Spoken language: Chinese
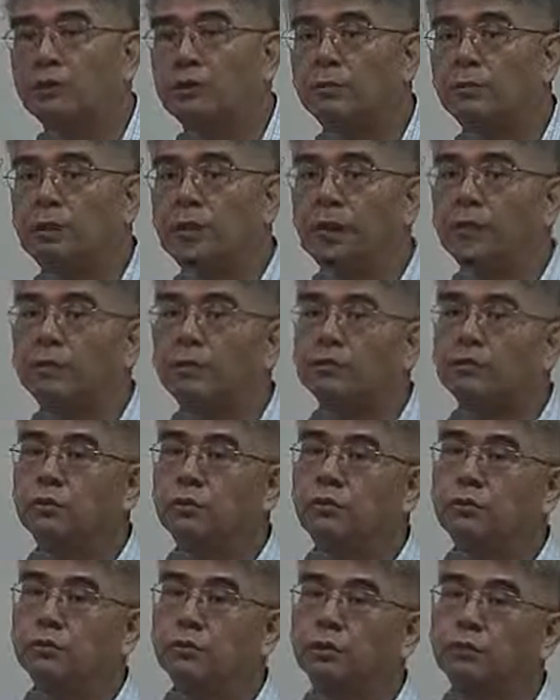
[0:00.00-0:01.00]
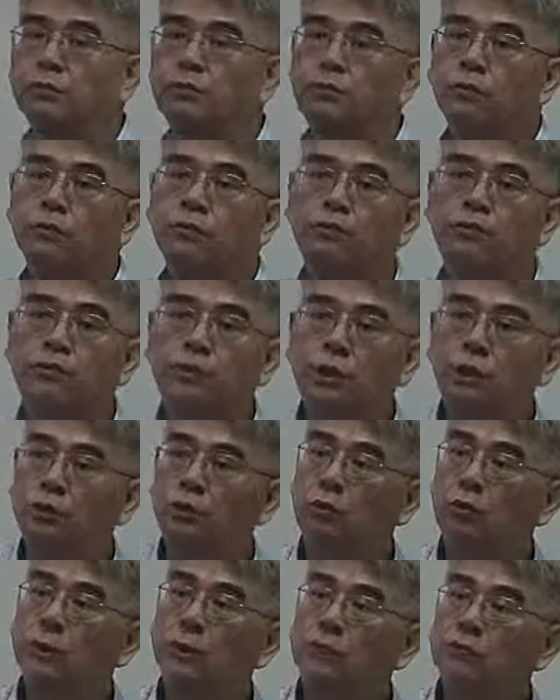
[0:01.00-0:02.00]
一半的学生分数低
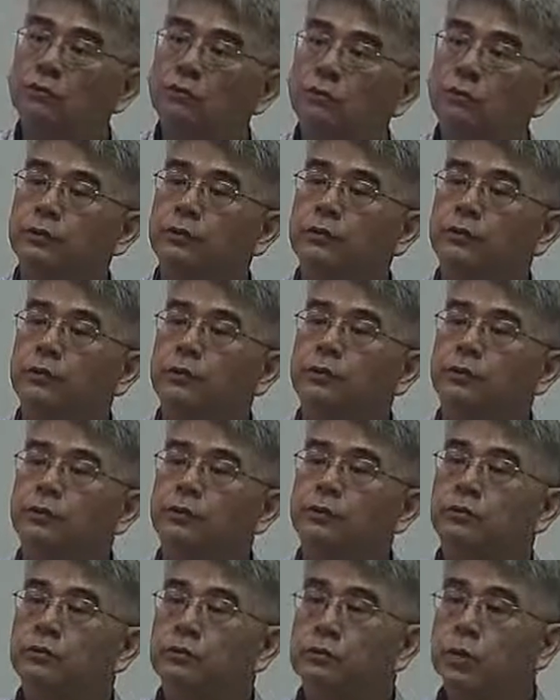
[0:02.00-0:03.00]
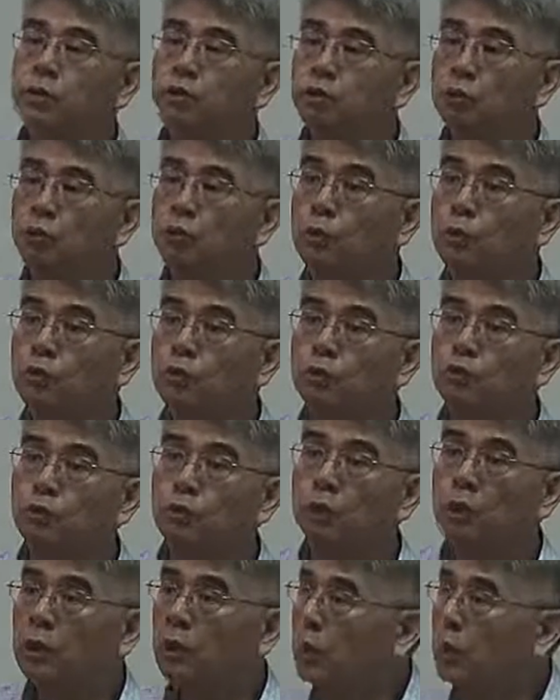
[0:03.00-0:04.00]
于八十分，这叫中位数。